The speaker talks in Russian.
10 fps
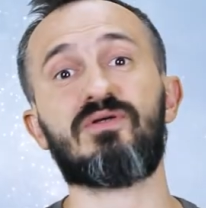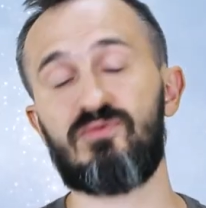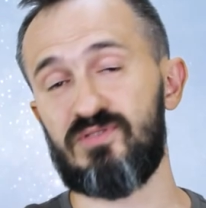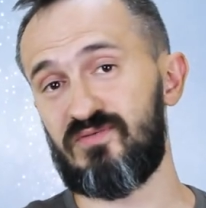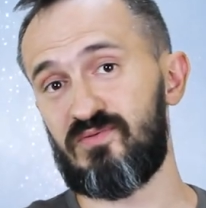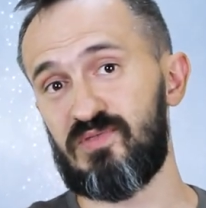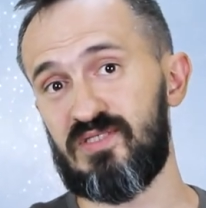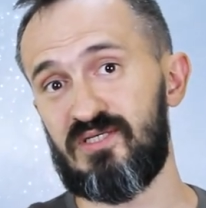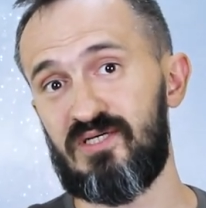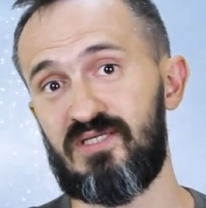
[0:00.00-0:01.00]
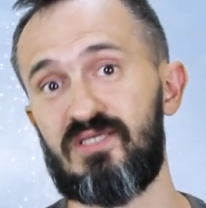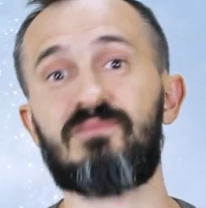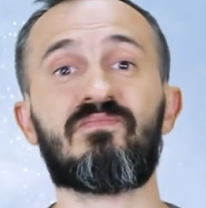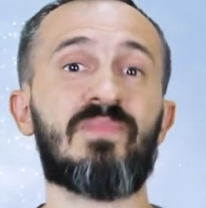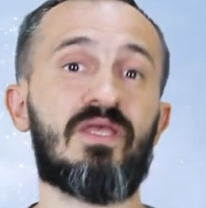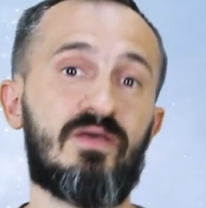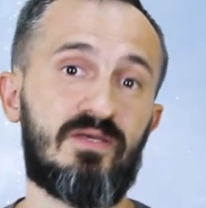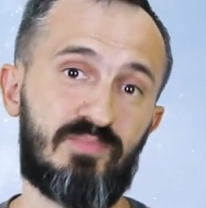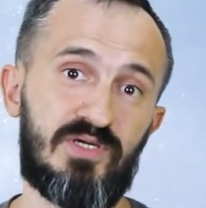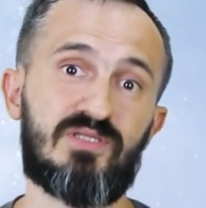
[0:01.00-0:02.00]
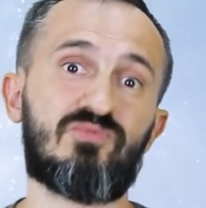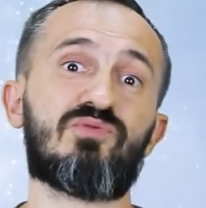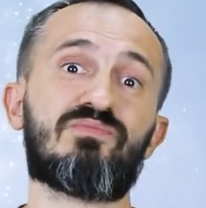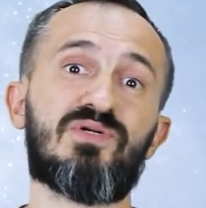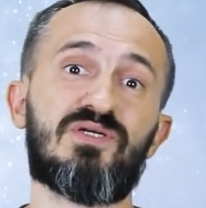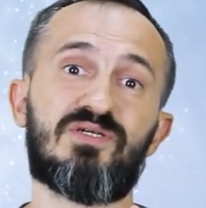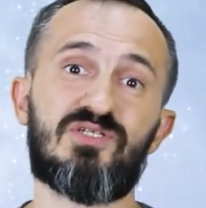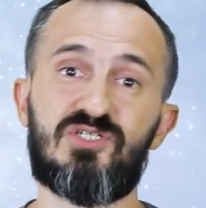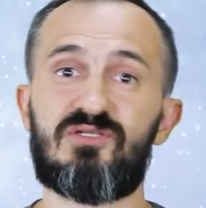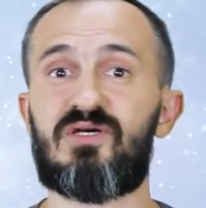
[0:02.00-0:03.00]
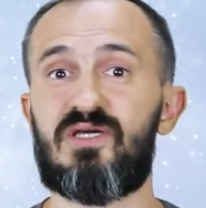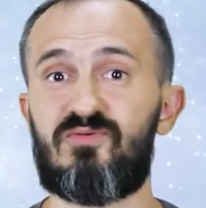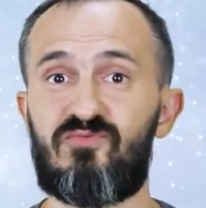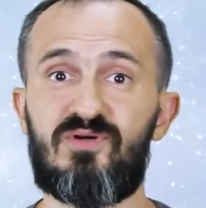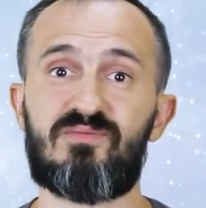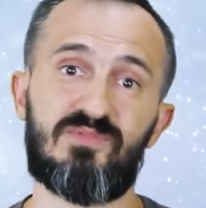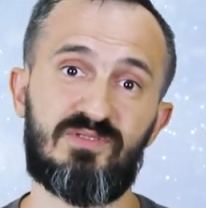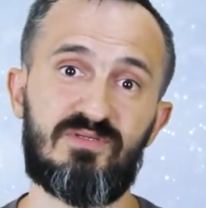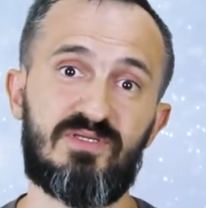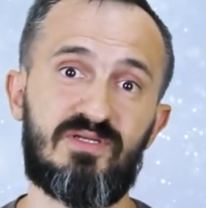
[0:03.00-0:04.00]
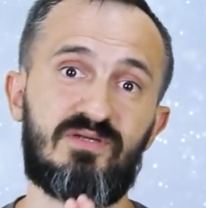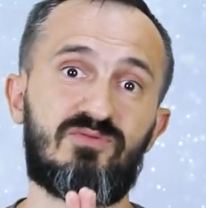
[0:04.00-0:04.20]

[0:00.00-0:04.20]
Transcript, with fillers: находится в описании. Поэтому мы желаем вам действительно